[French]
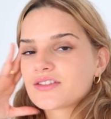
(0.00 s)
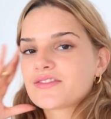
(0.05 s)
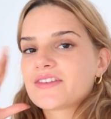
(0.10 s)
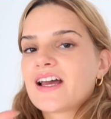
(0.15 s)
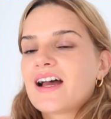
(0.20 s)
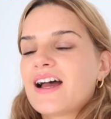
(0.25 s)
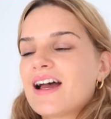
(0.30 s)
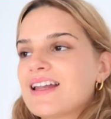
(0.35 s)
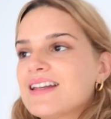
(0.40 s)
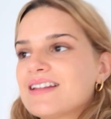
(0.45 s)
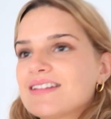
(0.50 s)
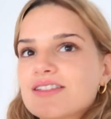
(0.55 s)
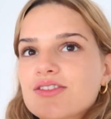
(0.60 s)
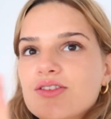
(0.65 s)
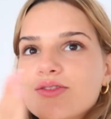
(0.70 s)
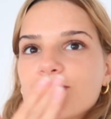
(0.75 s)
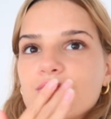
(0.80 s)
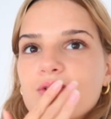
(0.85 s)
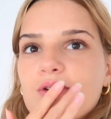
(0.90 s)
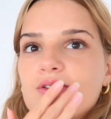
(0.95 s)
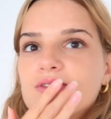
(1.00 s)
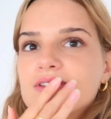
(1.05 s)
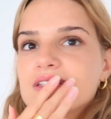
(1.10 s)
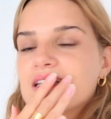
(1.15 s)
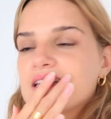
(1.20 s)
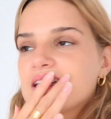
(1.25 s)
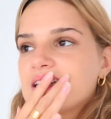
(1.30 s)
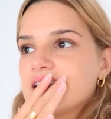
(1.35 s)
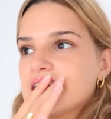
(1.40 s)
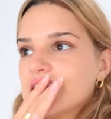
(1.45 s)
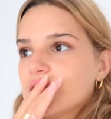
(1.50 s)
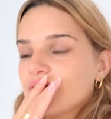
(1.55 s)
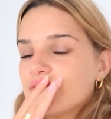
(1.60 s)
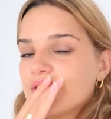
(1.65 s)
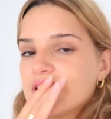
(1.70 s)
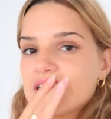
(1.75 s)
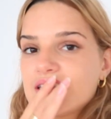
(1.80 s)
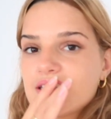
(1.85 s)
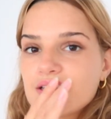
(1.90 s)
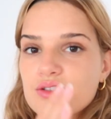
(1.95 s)
Je viens à l'instant de rentrer et en
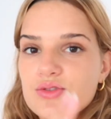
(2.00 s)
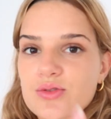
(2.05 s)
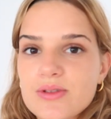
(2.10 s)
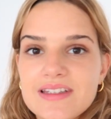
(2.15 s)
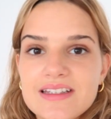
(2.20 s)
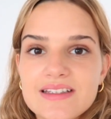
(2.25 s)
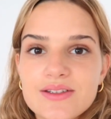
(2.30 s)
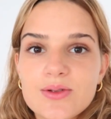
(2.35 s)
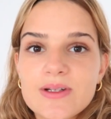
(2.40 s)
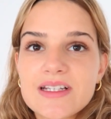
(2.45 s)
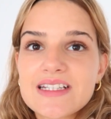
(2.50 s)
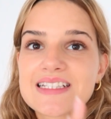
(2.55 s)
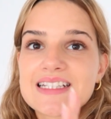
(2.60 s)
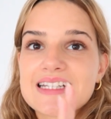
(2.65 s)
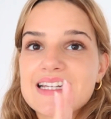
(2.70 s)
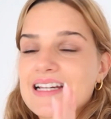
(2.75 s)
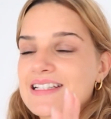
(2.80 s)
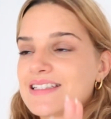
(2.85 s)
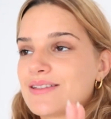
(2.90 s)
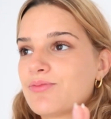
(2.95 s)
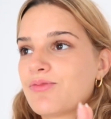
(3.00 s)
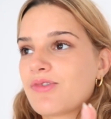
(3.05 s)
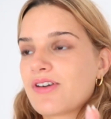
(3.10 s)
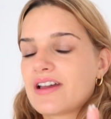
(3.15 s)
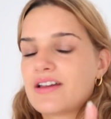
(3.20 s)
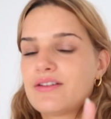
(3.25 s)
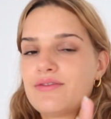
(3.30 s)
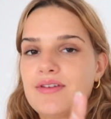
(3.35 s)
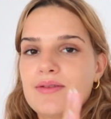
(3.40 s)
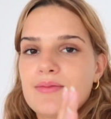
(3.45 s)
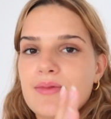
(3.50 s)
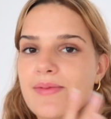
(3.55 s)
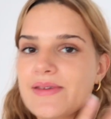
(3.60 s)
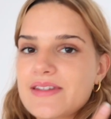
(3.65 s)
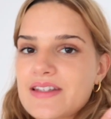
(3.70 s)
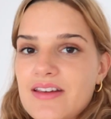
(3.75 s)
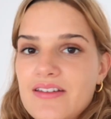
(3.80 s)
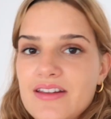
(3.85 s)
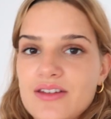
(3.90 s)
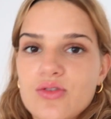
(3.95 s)
fait je suis désolée j'ai quasiment rien filmé
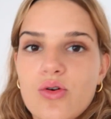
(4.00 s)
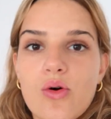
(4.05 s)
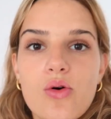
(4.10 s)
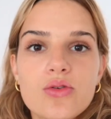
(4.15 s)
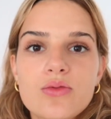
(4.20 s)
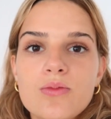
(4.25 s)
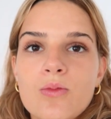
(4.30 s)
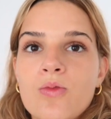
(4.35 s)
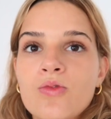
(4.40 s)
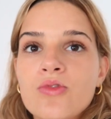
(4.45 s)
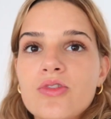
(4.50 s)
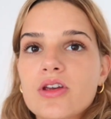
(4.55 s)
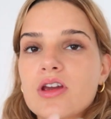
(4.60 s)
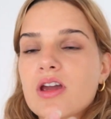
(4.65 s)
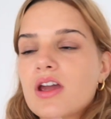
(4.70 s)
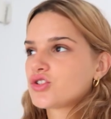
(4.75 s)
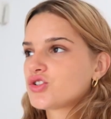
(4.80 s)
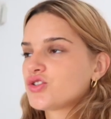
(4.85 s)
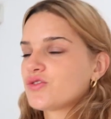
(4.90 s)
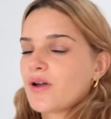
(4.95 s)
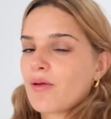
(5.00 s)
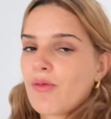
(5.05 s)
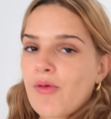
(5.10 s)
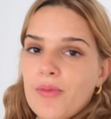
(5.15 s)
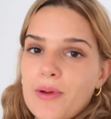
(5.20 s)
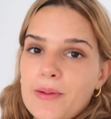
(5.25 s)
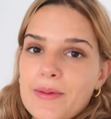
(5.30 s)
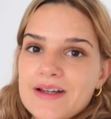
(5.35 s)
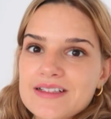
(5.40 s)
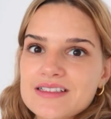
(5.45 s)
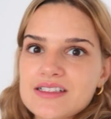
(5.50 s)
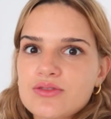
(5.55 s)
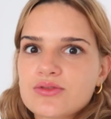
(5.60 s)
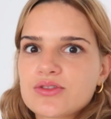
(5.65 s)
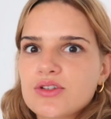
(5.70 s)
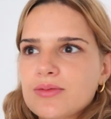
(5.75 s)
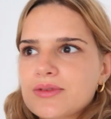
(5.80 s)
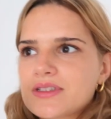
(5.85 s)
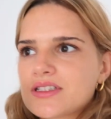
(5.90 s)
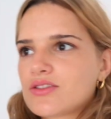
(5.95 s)
parce qu'il y avait trop de monde. Je suis vraiment pas partie
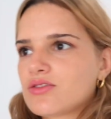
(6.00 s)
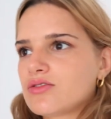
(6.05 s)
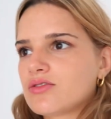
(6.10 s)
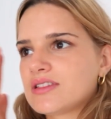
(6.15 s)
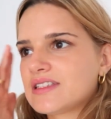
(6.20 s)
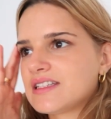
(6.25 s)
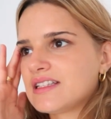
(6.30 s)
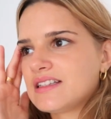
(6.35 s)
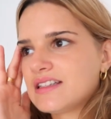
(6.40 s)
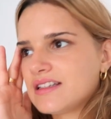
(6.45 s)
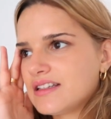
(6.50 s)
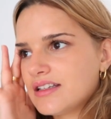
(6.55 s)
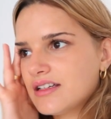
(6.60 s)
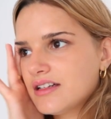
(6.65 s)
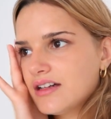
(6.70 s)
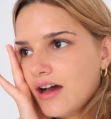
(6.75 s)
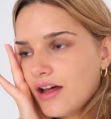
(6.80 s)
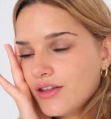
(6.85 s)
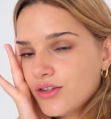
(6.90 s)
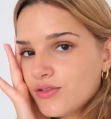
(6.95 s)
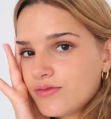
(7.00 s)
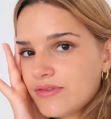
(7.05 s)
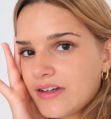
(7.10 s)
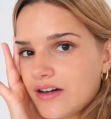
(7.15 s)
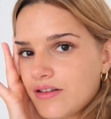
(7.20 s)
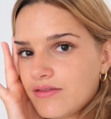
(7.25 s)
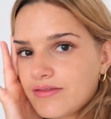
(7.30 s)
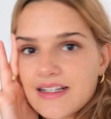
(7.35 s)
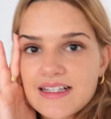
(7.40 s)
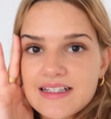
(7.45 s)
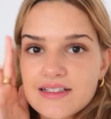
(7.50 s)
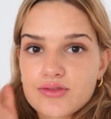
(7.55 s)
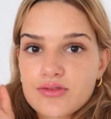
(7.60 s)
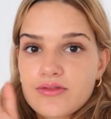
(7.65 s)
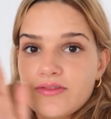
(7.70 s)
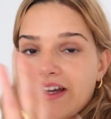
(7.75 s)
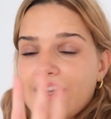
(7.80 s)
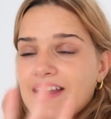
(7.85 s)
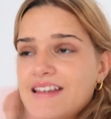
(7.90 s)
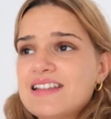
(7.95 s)
longtemps parce que c'était un enfer en fait les
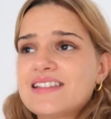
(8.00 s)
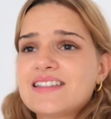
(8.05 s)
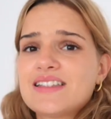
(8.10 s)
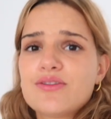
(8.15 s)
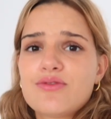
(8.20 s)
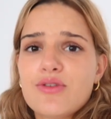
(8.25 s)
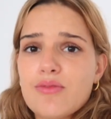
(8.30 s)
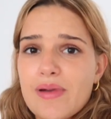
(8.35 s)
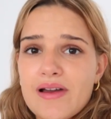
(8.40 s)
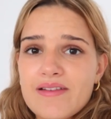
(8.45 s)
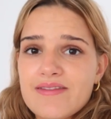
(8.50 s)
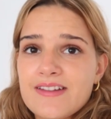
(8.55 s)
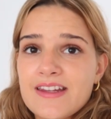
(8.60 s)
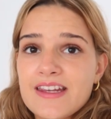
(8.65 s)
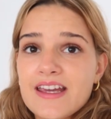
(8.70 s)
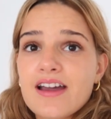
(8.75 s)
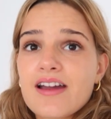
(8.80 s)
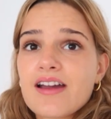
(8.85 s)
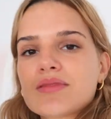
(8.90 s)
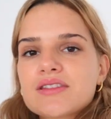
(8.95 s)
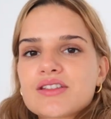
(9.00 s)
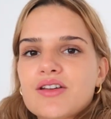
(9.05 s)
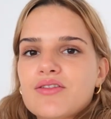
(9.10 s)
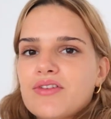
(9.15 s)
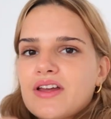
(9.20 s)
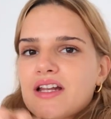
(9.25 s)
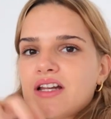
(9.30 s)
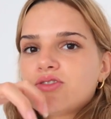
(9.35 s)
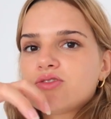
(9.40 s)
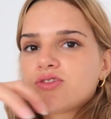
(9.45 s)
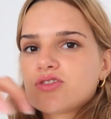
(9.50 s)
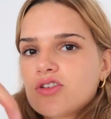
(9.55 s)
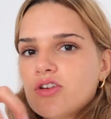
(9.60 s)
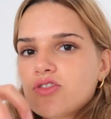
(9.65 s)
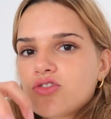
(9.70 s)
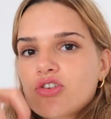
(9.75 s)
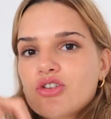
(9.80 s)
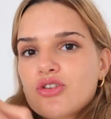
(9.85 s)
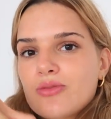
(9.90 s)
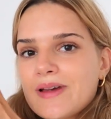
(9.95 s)
jours fériés ici faut pas venir. Parce qu'en fait le
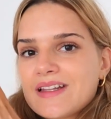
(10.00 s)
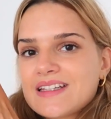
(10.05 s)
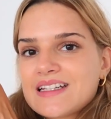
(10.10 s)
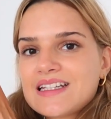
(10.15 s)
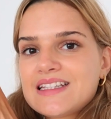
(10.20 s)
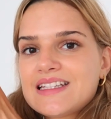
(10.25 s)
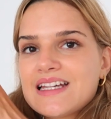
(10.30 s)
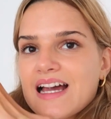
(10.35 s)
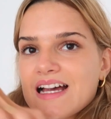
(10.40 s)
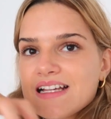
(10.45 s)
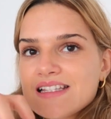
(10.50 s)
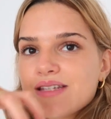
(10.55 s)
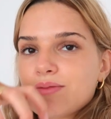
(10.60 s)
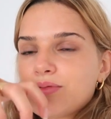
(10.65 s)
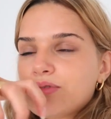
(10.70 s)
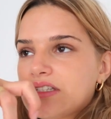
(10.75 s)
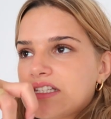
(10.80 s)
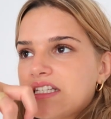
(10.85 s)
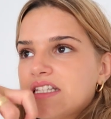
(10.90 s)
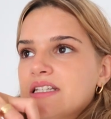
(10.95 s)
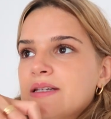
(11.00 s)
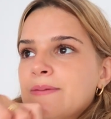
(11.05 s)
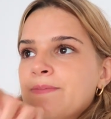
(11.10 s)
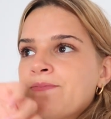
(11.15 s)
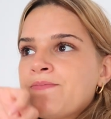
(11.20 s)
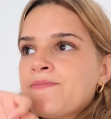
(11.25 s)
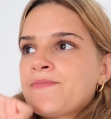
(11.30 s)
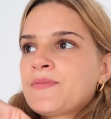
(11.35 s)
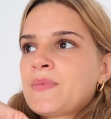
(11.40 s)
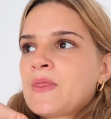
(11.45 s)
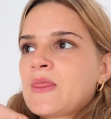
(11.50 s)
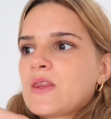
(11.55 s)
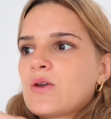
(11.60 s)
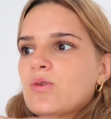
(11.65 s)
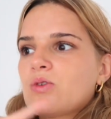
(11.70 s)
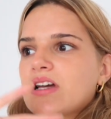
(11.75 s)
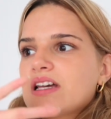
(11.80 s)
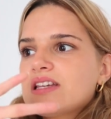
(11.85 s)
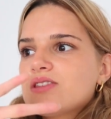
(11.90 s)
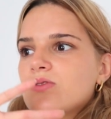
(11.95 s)
centre de Madrid est assez petit
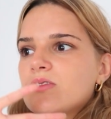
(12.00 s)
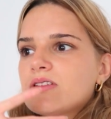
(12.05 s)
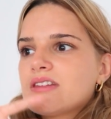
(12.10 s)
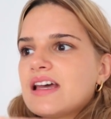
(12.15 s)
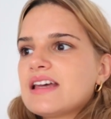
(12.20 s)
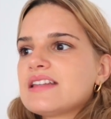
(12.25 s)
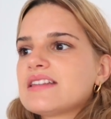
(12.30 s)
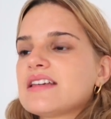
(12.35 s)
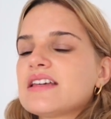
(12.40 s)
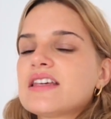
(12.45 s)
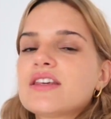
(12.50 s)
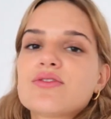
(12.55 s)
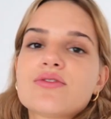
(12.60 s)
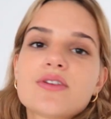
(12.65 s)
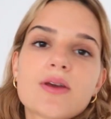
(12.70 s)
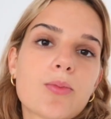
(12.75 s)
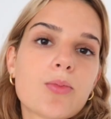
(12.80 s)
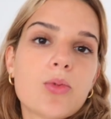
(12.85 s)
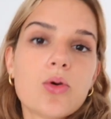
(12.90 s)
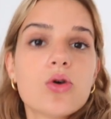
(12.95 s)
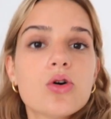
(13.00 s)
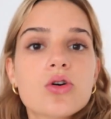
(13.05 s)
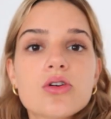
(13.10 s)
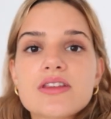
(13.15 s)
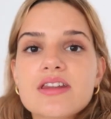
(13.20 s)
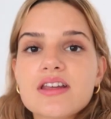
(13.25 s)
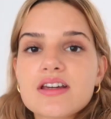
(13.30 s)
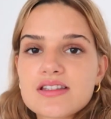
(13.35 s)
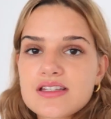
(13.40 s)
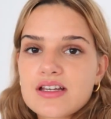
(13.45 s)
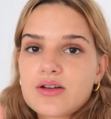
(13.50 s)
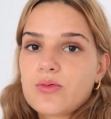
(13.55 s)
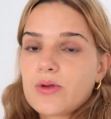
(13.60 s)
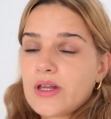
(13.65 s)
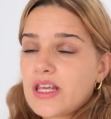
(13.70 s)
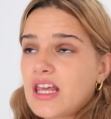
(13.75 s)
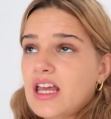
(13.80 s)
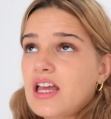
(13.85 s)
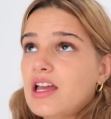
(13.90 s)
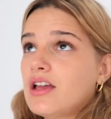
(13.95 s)
donc résultat, dès qu'il fait beau, dès que c'est le
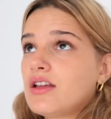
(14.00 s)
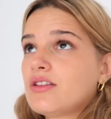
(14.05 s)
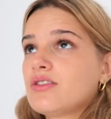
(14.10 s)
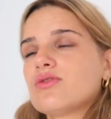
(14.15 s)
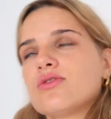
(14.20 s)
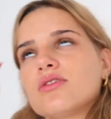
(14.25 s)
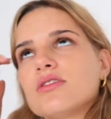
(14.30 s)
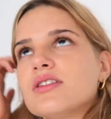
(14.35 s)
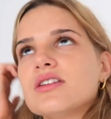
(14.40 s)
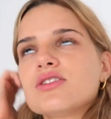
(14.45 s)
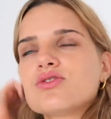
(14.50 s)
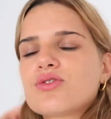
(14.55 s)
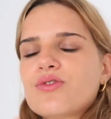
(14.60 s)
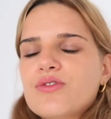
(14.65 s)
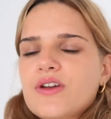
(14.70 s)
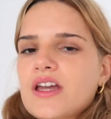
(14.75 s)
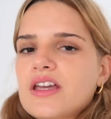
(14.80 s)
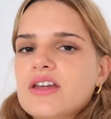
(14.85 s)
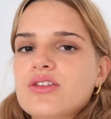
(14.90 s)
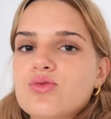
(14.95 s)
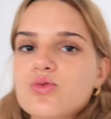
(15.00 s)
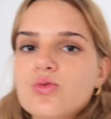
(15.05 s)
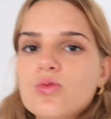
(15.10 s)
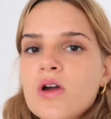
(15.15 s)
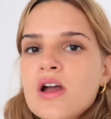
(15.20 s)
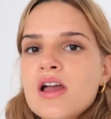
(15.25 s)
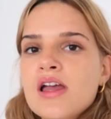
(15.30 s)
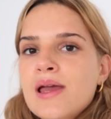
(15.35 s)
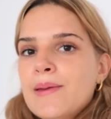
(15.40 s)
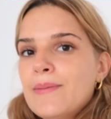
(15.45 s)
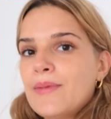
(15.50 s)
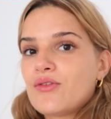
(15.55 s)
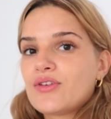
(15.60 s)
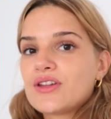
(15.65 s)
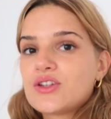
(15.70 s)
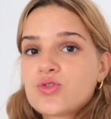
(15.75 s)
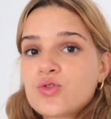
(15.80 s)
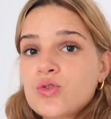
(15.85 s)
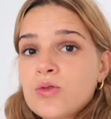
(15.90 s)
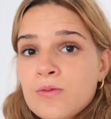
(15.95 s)
week-end, des jours fériés et tout, en
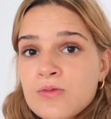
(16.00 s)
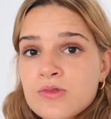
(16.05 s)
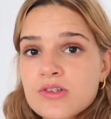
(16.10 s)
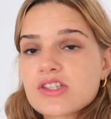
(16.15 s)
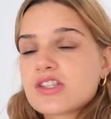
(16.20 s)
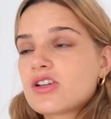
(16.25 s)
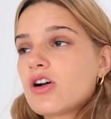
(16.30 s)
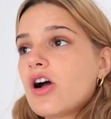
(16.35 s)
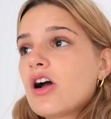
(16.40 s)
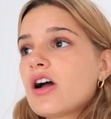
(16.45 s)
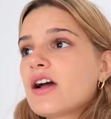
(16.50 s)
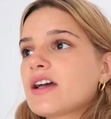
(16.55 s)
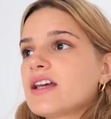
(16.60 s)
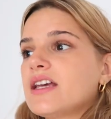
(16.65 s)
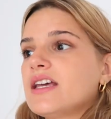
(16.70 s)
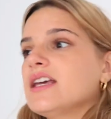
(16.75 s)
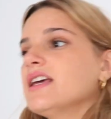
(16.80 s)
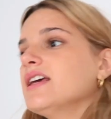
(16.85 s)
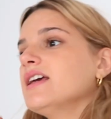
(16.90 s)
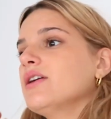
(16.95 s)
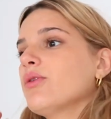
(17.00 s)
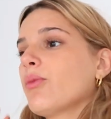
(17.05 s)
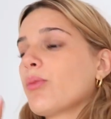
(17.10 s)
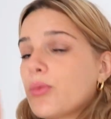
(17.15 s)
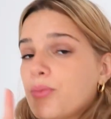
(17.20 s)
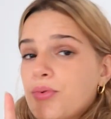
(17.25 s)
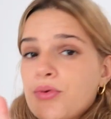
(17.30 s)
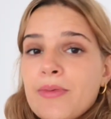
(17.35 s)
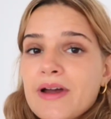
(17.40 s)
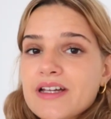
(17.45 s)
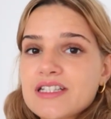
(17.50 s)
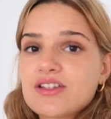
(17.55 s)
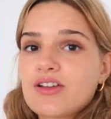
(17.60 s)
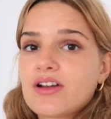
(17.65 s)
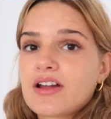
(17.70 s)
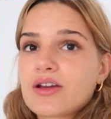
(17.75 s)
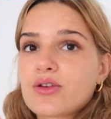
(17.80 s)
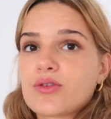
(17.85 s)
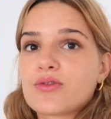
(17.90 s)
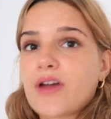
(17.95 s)
fait tout le monde sort et on peut plus marcher dans
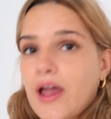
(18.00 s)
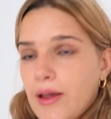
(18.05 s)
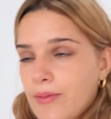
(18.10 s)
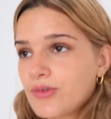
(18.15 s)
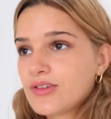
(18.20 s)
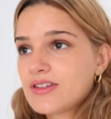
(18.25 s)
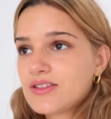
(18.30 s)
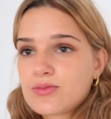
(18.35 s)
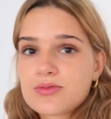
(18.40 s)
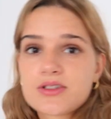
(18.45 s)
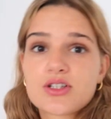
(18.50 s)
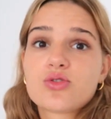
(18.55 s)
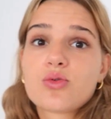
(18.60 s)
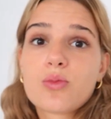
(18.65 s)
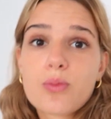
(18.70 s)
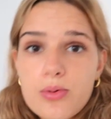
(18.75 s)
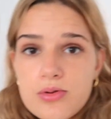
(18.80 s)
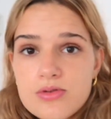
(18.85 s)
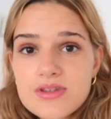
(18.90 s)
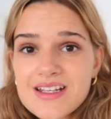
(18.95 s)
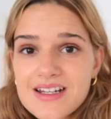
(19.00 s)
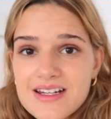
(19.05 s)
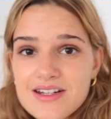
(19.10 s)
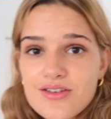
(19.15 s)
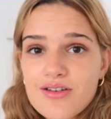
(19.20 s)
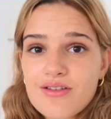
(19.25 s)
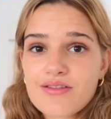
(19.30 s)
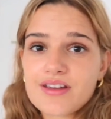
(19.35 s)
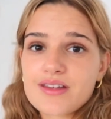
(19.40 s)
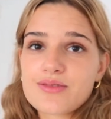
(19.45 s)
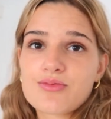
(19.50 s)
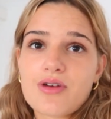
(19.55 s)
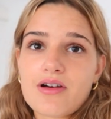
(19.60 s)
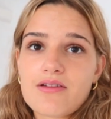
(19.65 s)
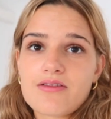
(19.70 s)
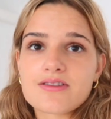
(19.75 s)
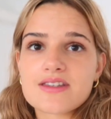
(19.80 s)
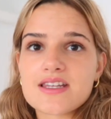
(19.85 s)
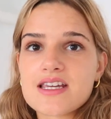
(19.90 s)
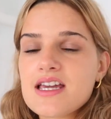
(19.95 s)
la rue vraiment, t'es obligé de pousser les gens en fait pour
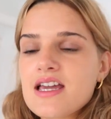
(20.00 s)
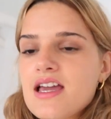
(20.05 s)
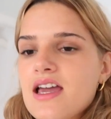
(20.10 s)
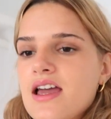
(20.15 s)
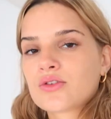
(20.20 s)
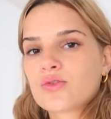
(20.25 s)
avancer.